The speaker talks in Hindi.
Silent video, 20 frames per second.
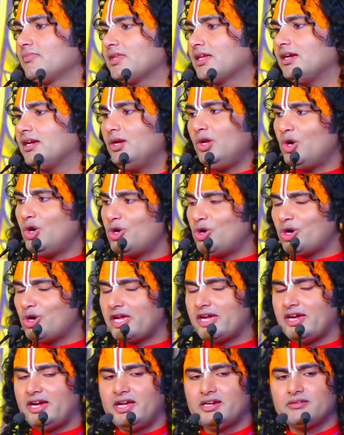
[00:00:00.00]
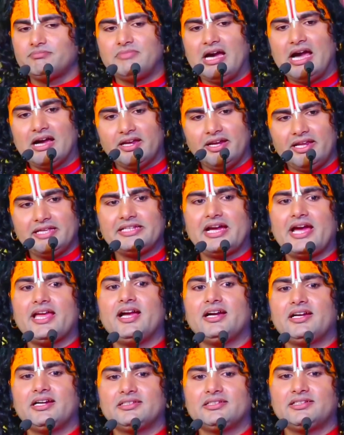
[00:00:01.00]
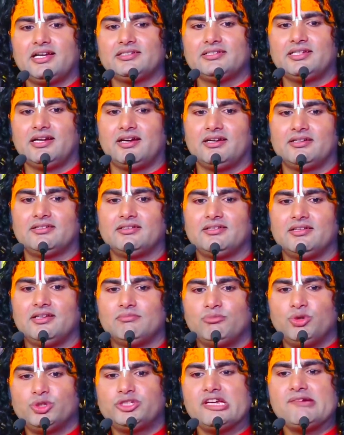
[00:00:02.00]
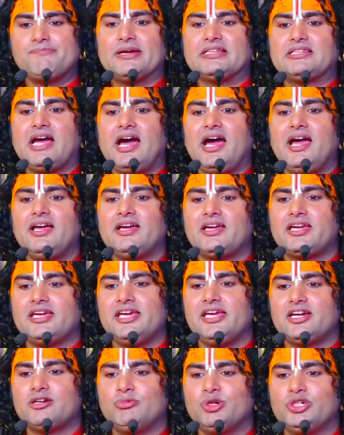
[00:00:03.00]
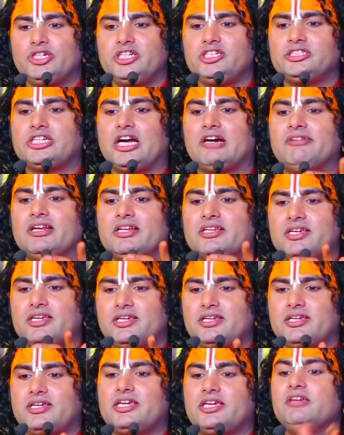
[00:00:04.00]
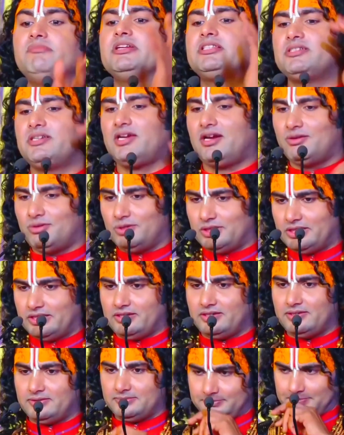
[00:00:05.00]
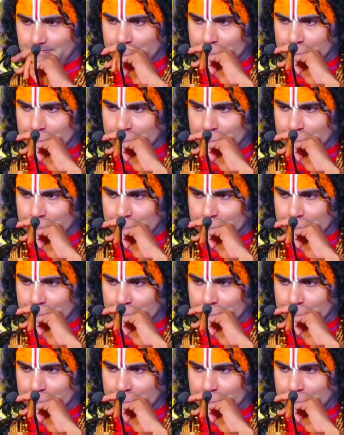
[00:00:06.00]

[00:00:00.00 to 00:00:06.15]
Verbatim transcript: लोगों के घर मांगने जाया करता था मुझे पता है कि एक मुट्ठी चावल की कीमत क्या होती है